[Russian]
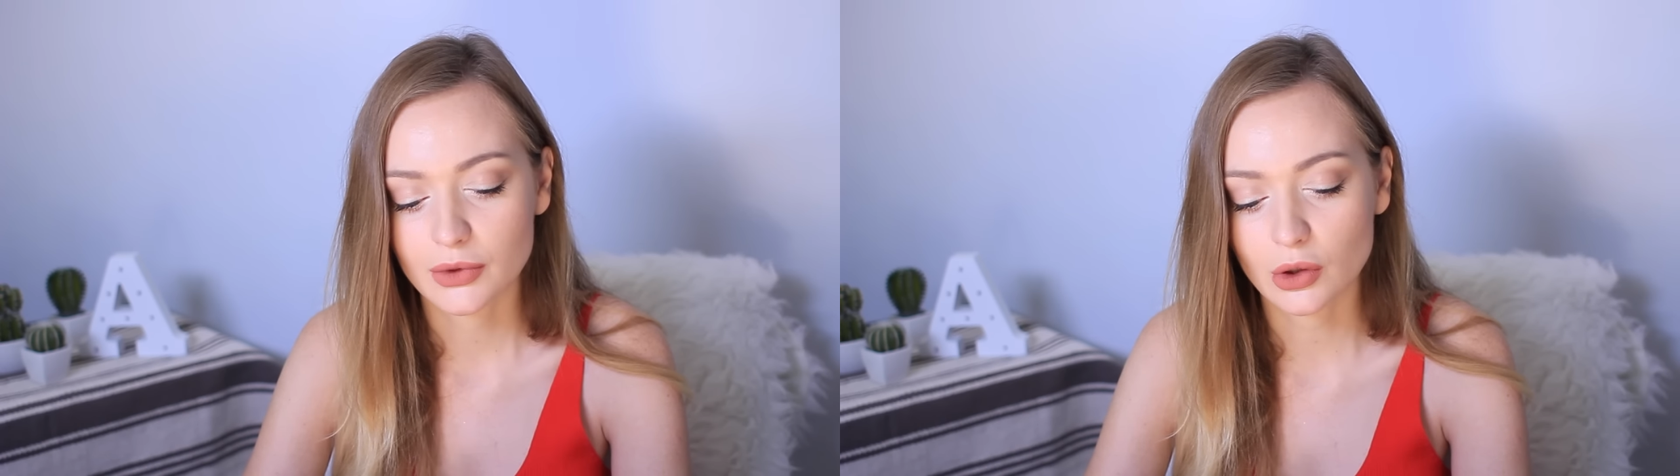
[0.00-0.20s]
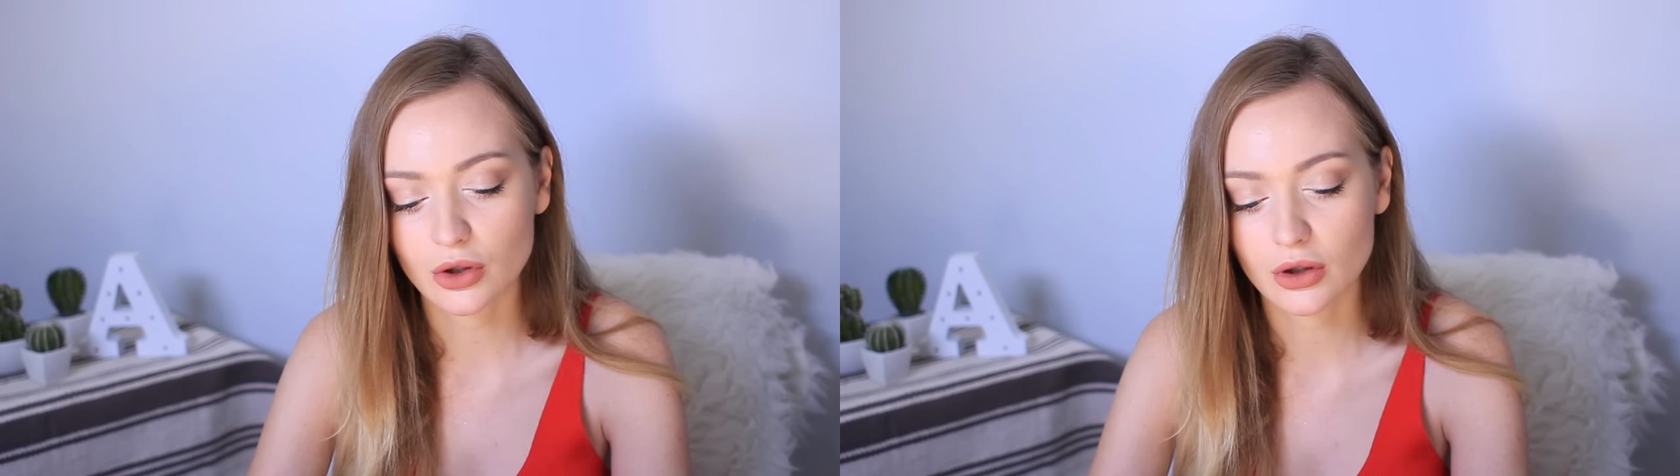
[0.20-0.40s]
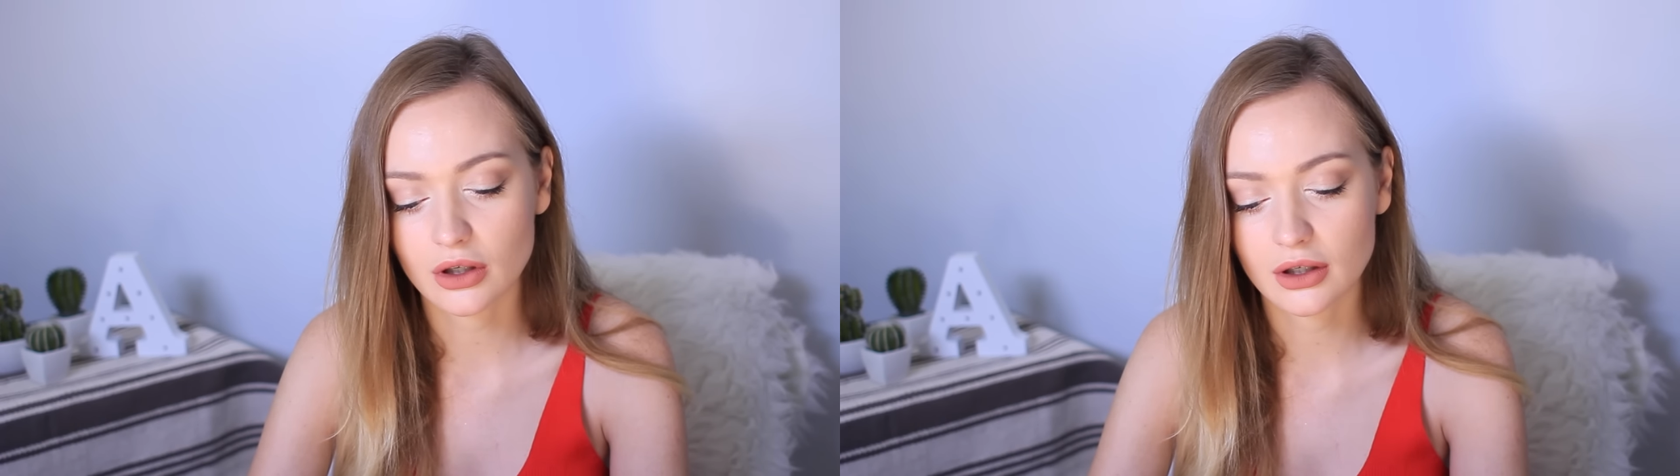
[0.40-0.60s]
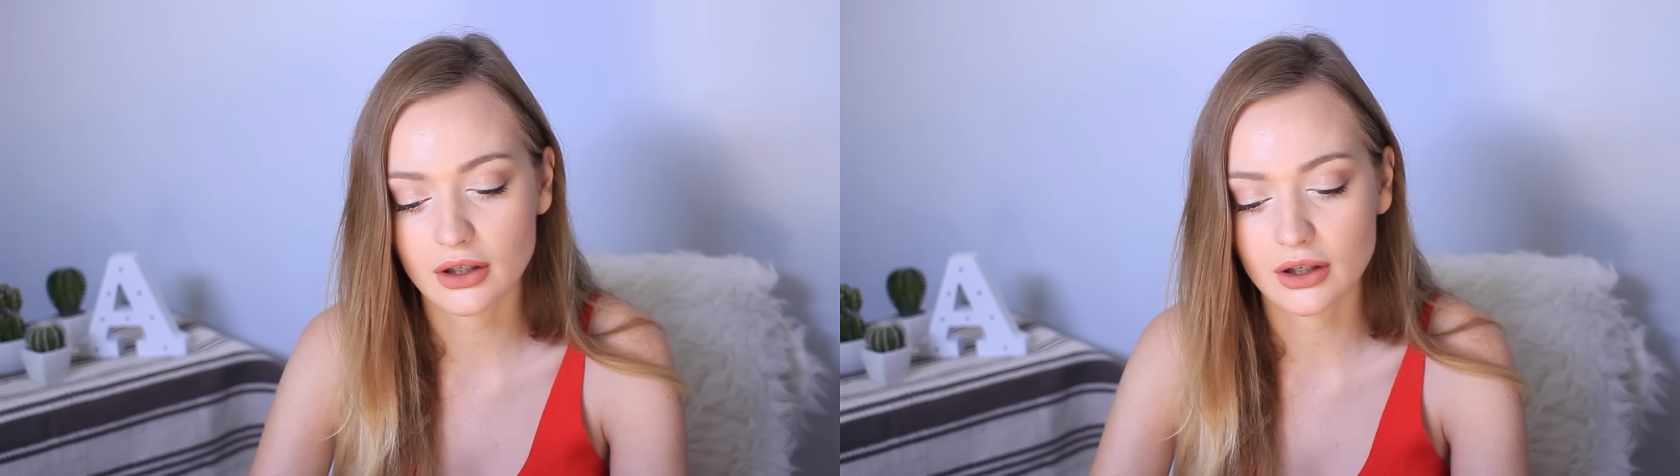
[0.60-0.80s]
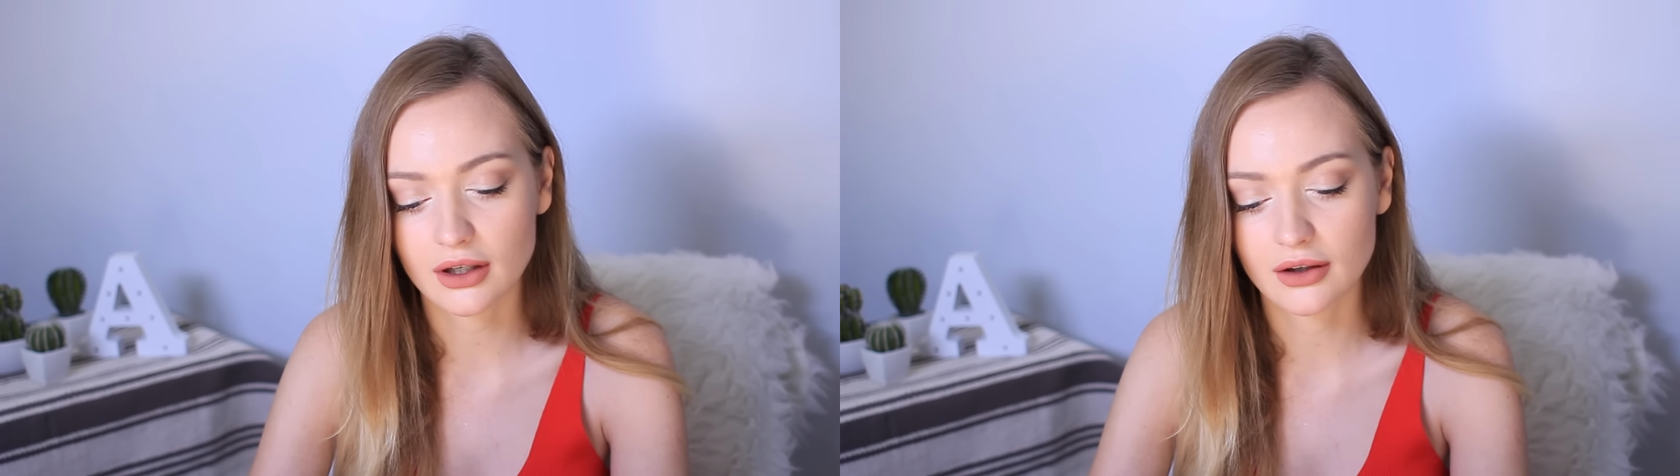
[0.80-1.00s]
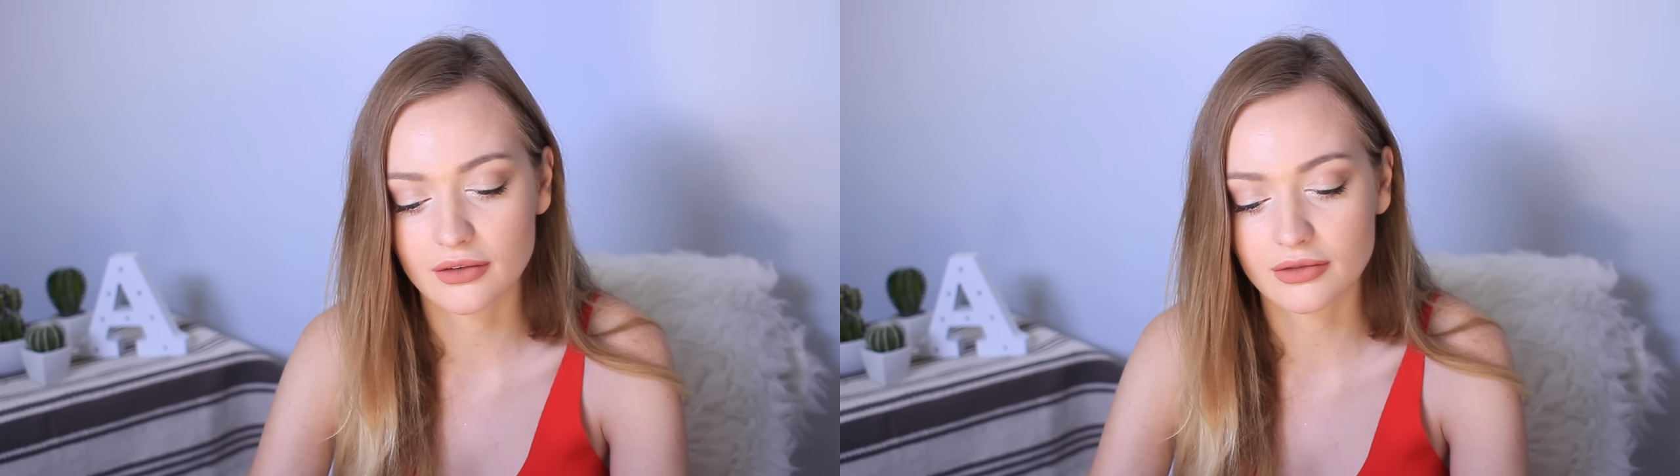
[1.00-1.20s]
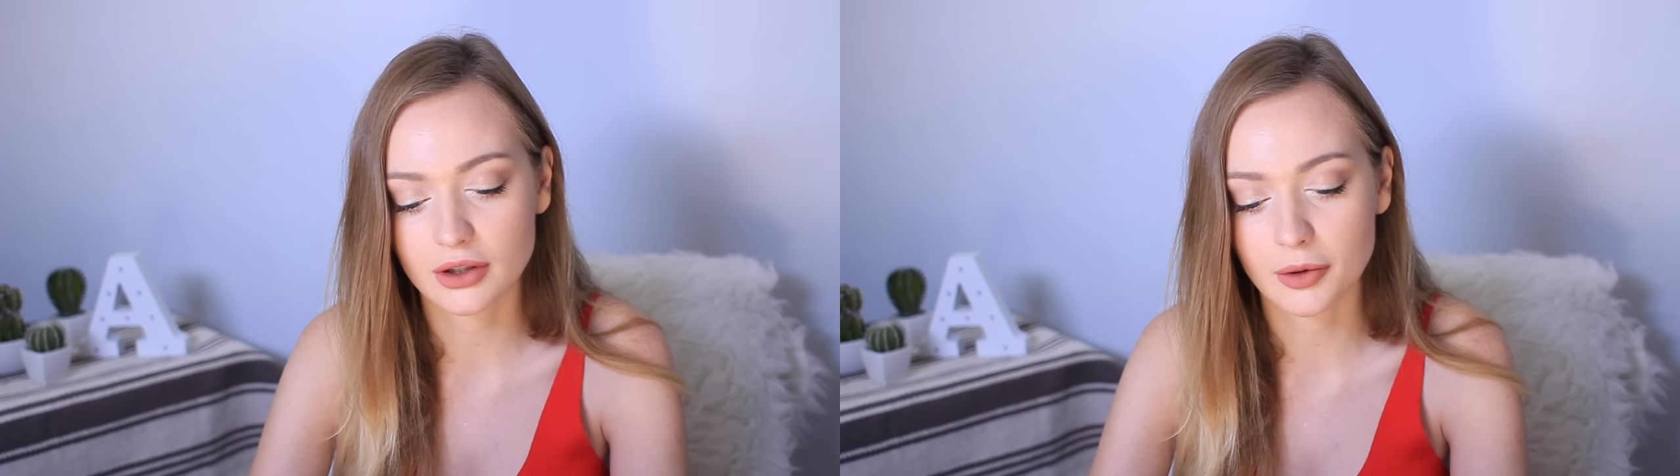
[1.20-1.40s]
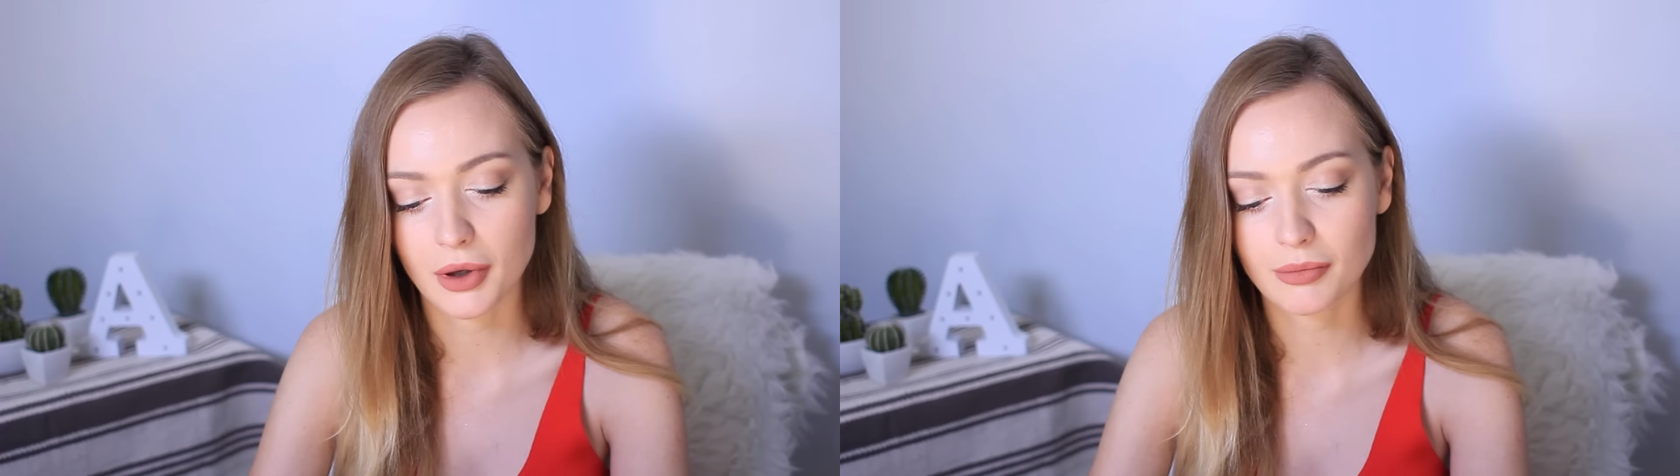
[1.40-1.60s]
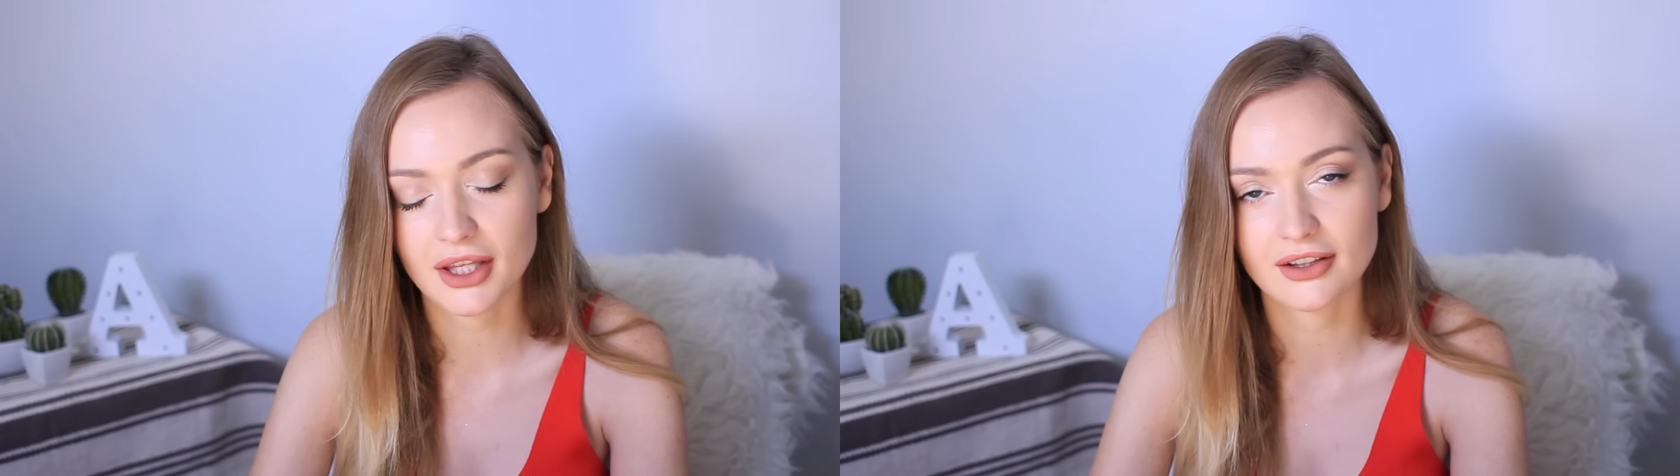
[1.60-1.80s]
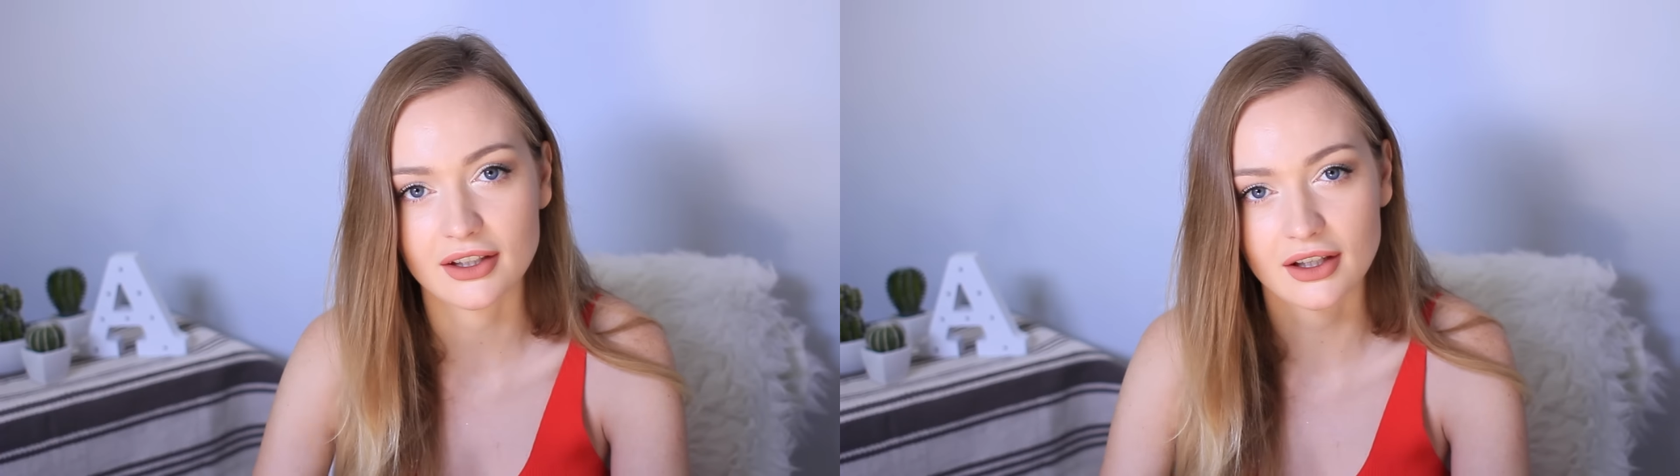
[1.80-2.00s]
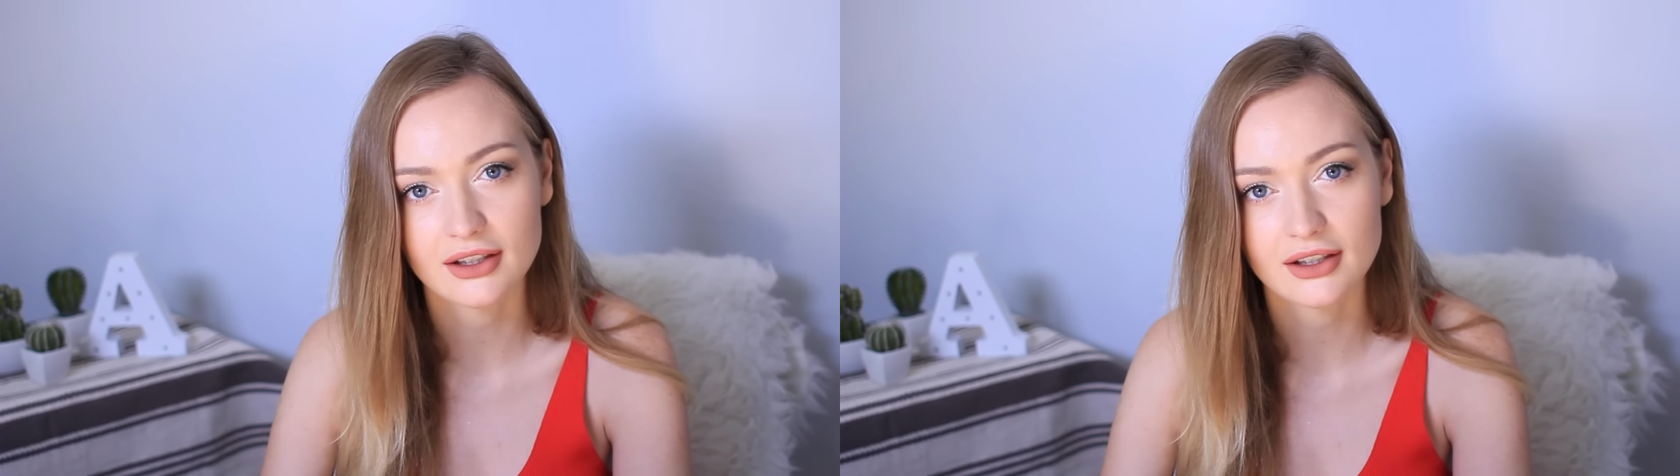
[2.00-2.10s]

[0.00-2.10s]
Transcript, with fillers: Но а, в моменты,